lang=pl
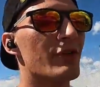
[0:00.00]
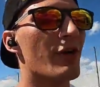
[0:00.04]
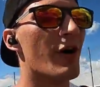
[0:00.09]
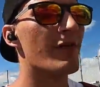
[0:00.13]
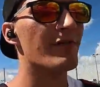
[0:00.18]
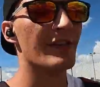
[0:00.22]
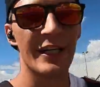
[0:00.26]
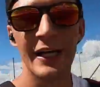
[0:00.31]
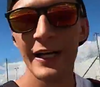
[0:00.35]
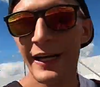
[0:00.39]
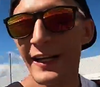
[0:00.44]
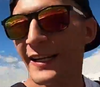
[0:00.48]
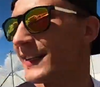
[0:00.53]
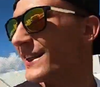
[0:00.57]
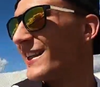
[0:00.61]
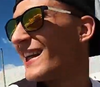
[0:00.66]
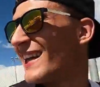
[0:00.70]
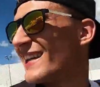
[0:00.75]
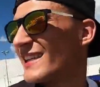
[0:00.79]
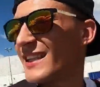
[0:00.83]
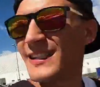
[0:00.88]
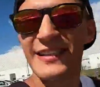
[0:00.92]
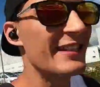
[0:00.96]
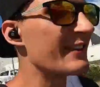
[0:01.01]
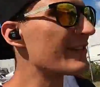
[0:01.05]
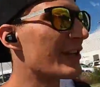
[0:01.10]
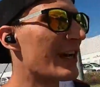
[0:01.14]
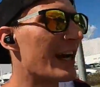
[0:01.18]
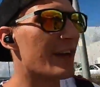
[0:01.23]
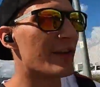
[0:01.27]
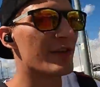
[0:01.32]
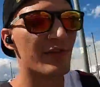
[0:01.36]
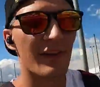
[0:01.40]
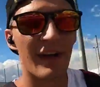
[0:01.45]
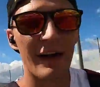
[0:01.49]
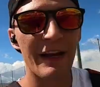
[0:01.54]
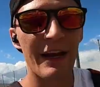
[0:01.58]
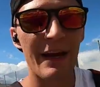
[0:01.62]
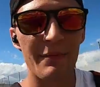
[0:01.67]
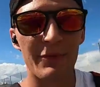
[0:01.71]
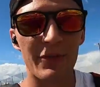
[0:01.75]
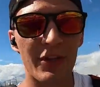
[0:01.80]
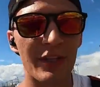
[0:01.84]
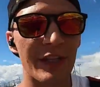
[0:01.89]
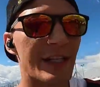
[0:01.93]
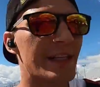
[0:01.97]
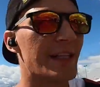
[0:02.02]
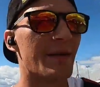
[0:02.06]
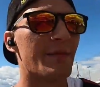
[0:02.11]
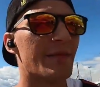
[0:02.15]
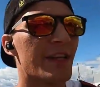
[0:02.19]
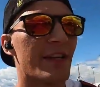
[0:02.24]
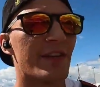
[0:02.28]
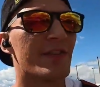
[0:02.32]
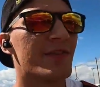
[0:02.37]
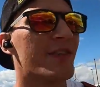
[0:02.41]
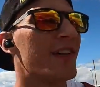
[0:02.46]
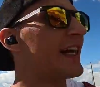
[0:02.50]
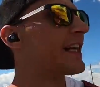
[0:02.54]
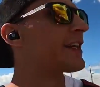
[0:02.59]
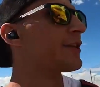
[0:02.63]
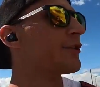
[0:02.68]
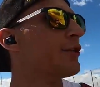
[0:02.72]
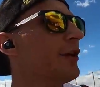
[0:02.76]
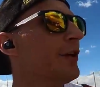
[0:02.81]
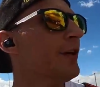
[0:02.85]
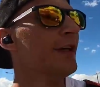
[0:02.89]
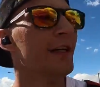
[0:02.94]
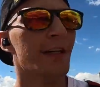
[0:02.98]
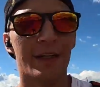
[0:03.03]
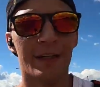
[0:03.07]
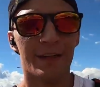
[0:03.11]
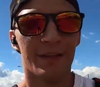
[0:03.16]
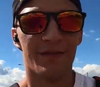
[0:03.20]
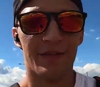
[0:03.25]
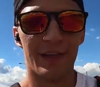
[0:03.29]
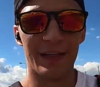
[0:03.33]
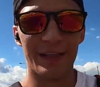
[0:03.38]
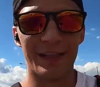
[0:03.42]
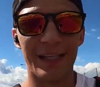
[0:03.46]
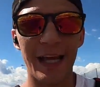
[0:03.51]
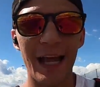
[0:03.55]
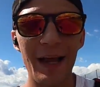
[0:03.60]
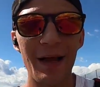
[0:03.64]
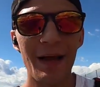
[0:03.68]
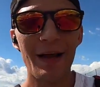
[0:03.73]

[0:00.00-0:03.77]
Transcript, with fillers: widłowych. Tyle rzeczy, co ja rozwaliłem, to nikt tam nie rozwalił. Więc